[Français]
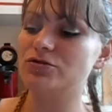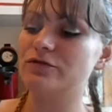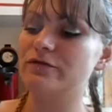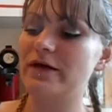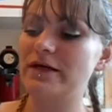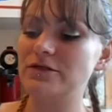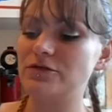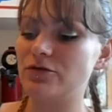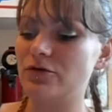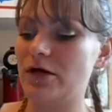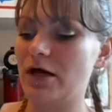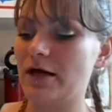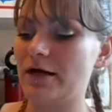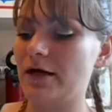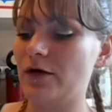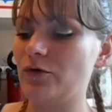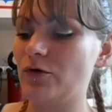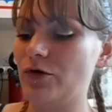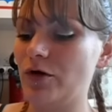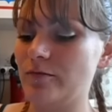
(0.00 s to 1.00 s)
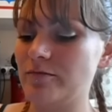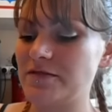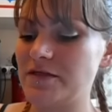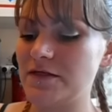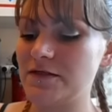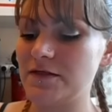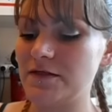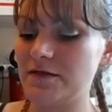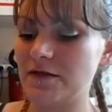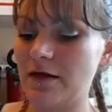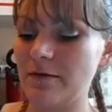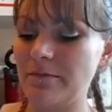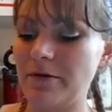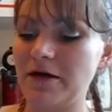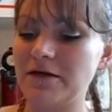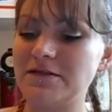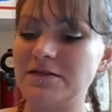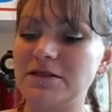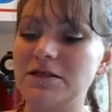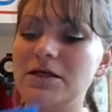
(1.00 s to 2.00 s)
je verse le cacao comme ça, c'est très
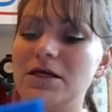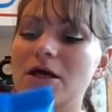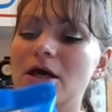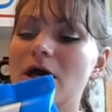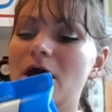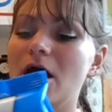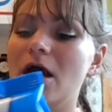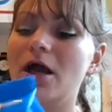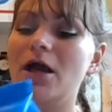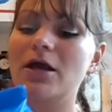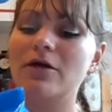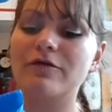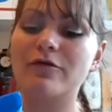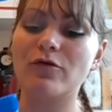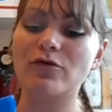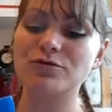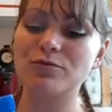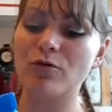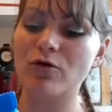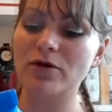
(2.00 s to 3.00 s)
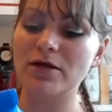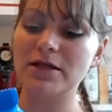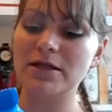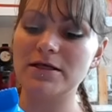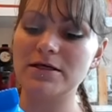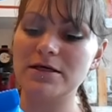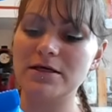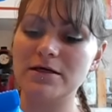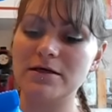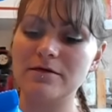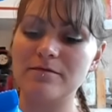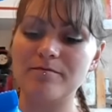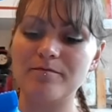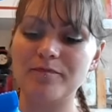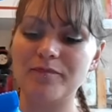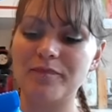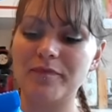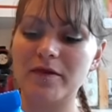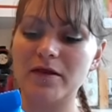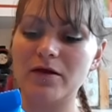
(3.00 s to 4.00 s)
pratique. Et franchement, il est
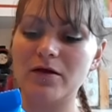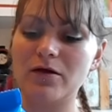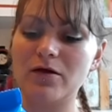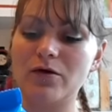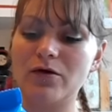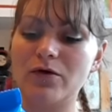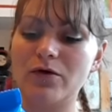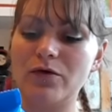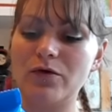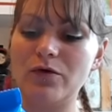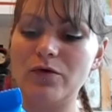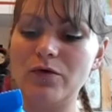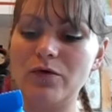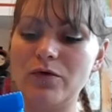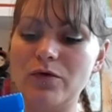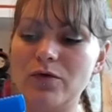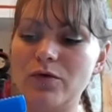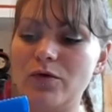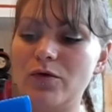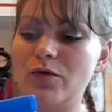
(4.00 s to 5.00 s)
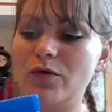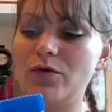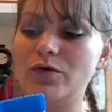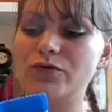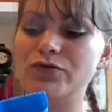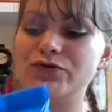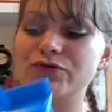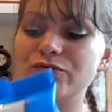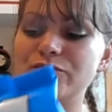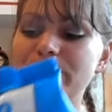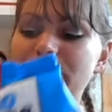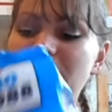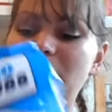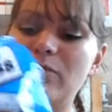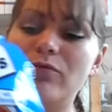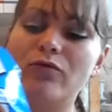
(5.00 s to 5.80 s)
euh, super